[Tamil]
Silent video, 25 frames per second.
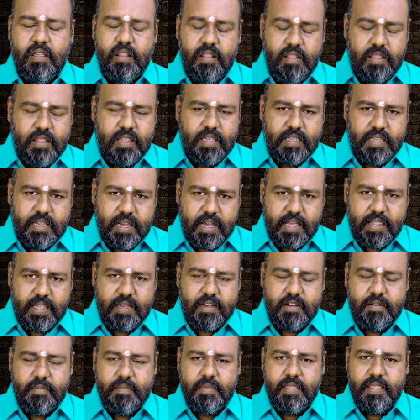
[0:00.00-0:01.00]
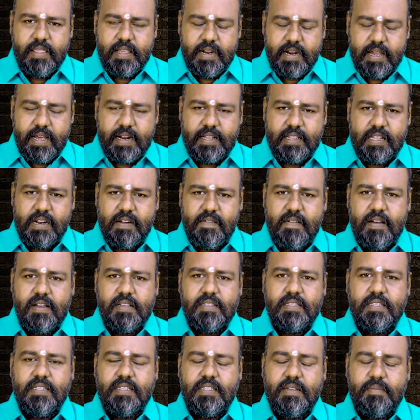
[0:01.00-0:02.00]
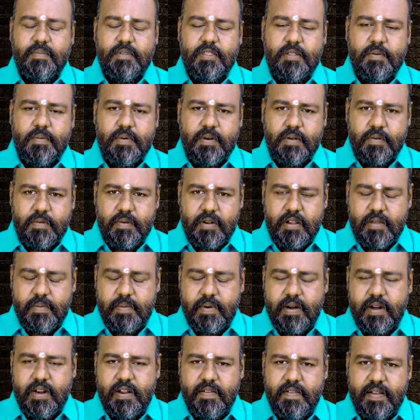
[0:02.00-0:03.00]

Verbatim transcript: இந்த ஜாதகம் இந்த நேரத்தில் வாஸ்து சம்மந்தப்பட்ட குறைபாடு